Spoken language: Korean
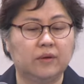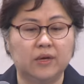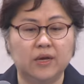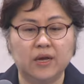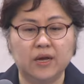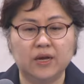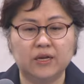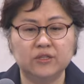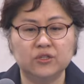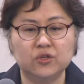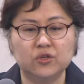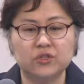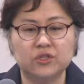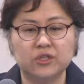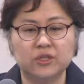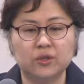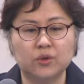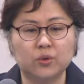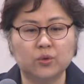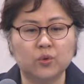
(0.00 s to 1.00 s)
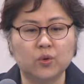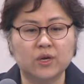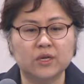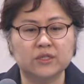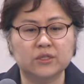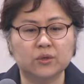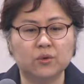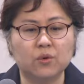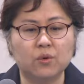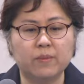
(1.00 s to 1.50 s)
한 절씩
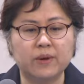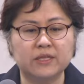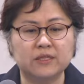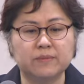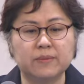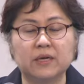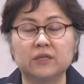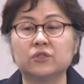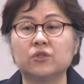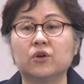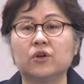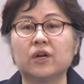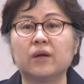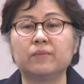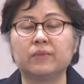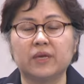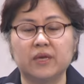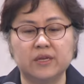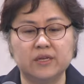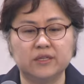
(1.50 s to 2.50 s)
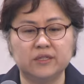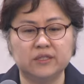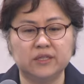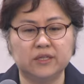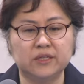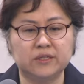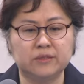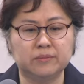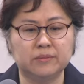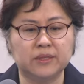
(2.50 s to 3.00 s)
교독하시고 마지막 절 함께
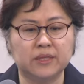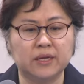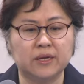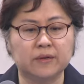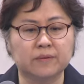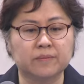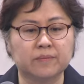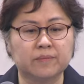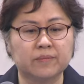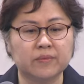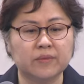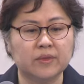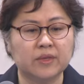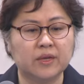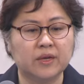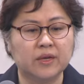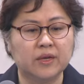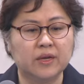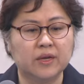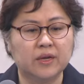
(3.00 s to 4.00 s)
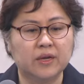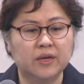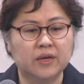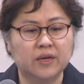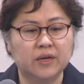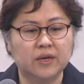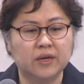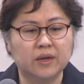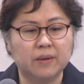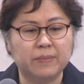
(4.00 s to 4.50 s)
읽으시겠습니다.
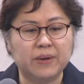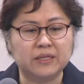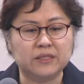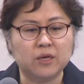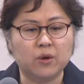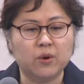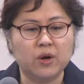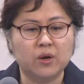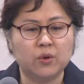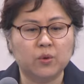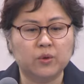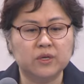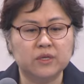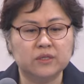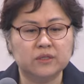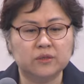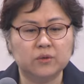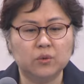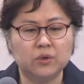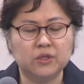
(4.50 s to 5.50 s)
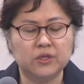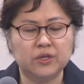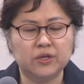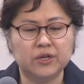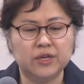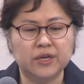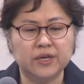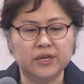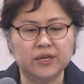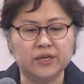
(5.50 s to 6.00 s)
바사왕 고레스
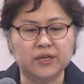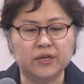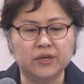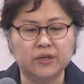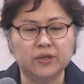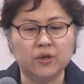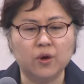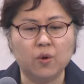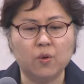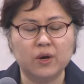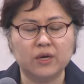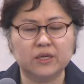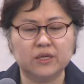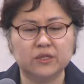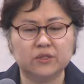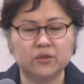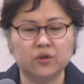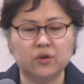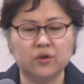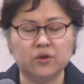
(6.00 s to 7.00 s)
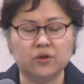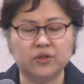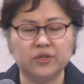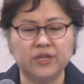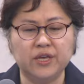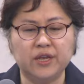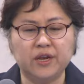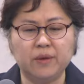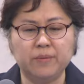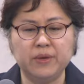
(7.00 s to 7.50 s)
원년에 여호와께서
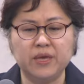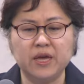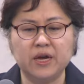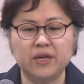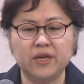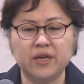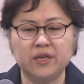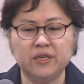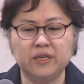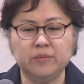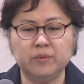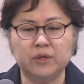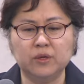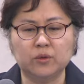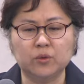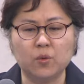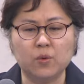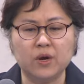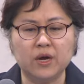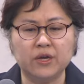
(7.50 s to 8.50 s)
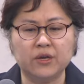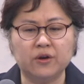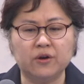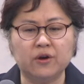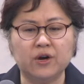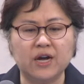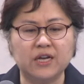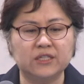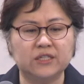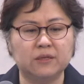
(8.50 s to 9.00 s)
예레미야의 입을 통하여
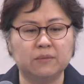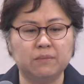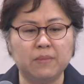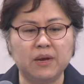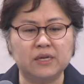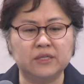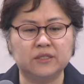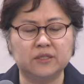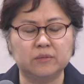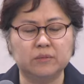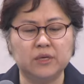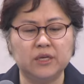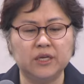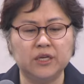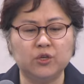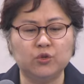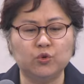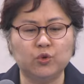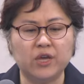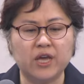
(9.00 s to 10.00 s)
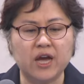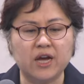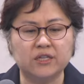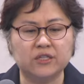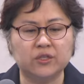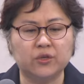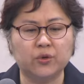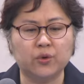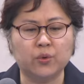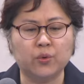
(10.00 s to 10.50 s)
하신 말씀을 이루게
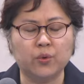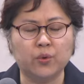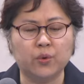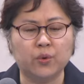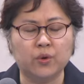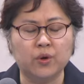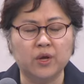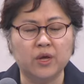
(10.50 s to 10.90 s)
하시려고